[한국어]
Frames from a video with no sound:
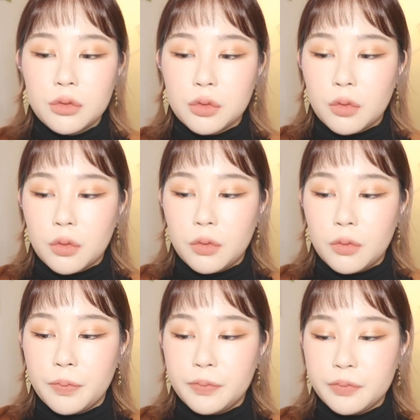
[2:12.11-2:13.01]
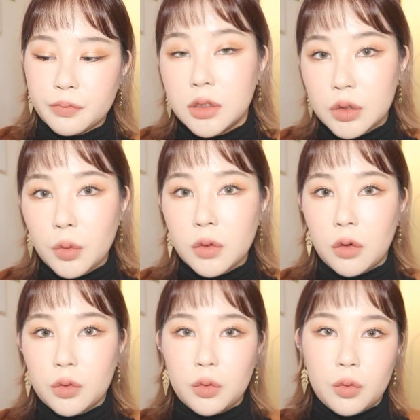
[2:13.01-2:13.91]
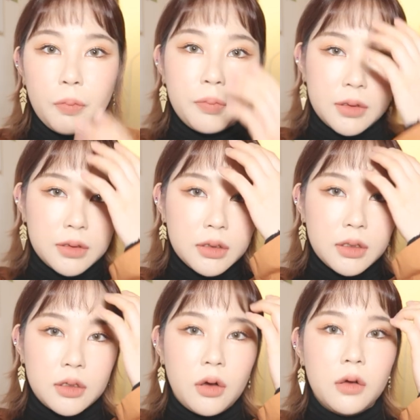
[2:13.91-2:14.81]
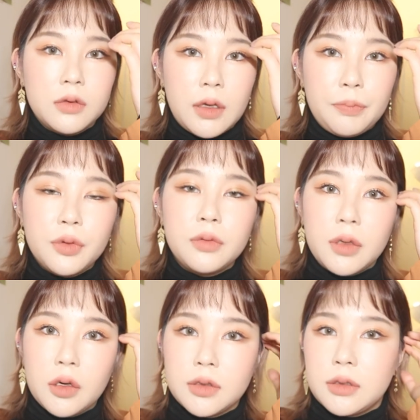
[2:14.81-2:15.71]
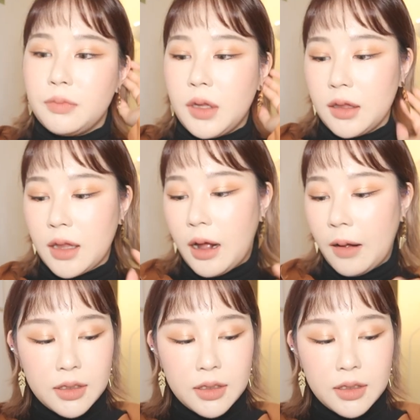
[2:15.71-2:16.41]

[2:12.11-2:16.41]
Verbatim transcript: 조금 지속력도 높은 그런 제품이었습니다.